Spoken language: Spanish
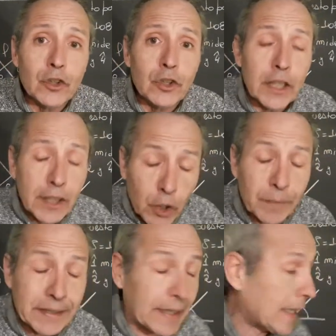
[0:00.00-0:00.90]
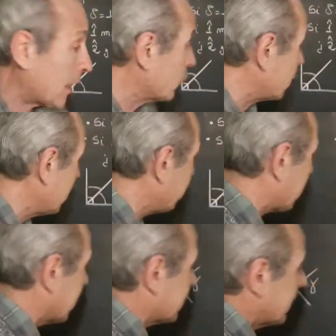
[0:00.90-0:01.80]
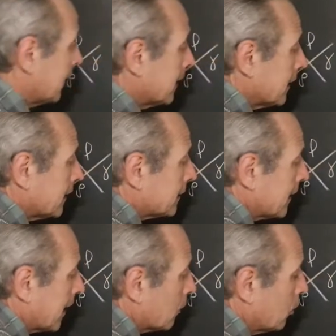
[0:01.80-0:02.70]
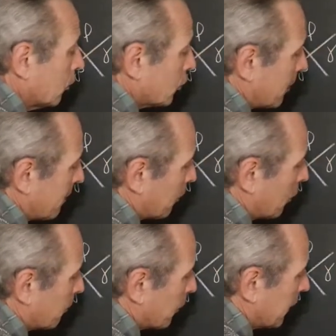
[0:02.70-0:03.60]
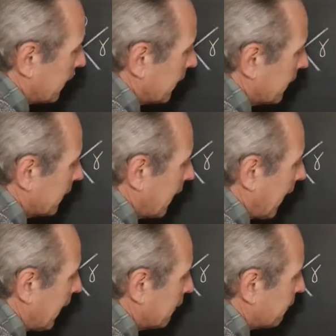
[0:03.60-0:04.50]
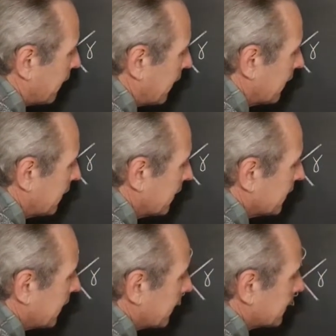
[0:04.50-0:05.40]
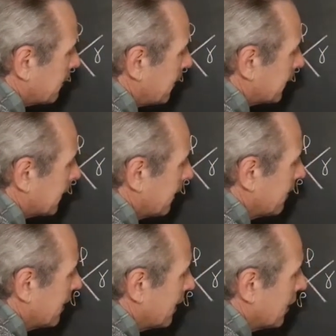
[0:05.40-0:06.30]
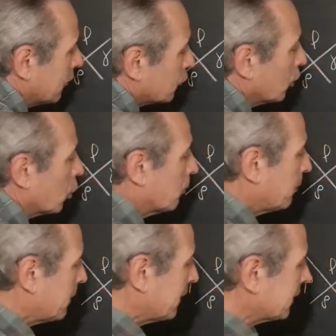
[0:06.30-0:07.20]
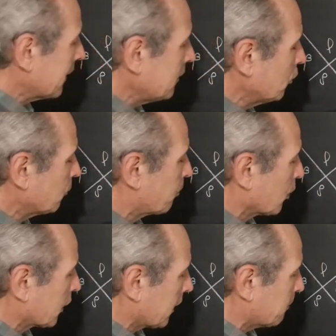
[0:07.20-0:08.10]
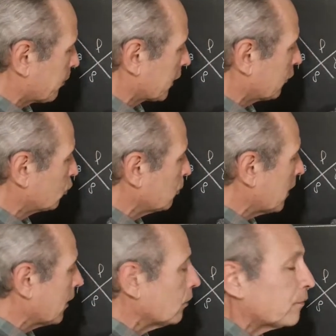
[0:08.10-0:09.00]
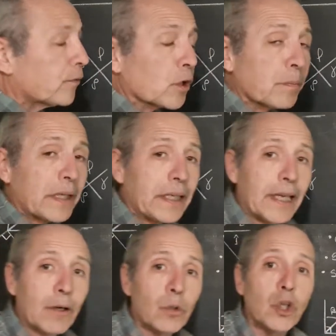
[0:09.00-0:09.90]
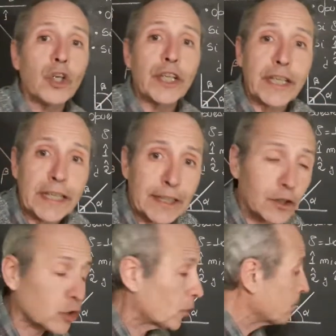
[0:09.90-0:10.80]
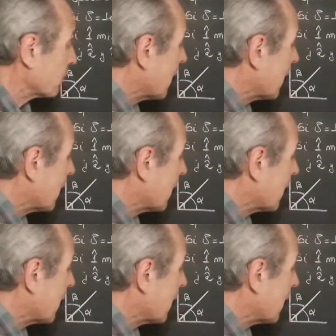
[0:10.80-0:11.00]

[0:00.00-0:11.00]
90 eh, grados. ¿eh? Fíjate, este ángulo, llamémoslo ponele alfa y a este beta, son complementarios ¿por Porque sumados forman el ángulo recto.